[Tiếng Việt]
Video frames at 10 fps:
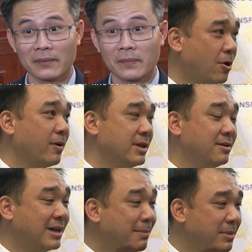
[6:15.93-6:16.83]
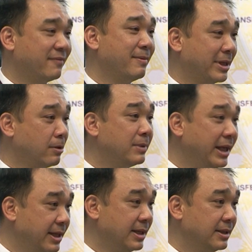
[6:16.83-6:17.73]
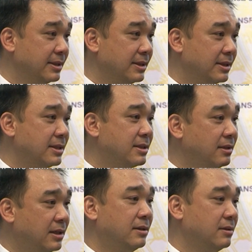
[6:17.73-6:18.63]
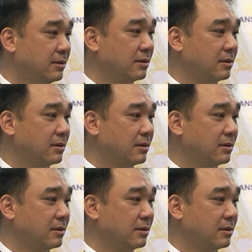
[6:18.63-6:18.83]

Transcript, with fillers: Do cái sự khác biệt về mặt thông tin giữa